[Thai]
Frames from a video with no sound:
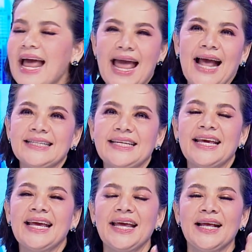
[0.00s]
ดง
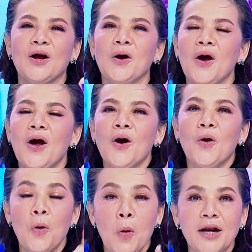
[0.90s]
ที่
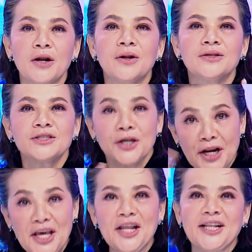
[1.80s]
กวนท
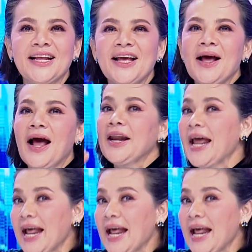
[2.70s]
รีนใน